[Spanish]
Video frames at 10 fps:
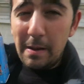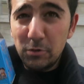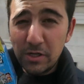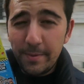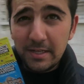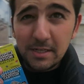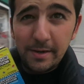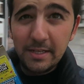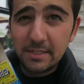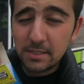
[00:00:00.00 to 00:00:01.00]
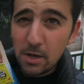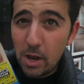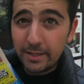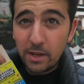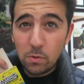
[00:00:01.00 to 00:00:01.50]
Vamos a ver, chavales,
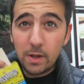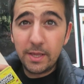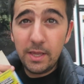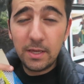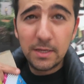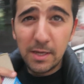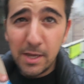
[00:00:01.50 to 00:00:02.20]
la tengo aquí,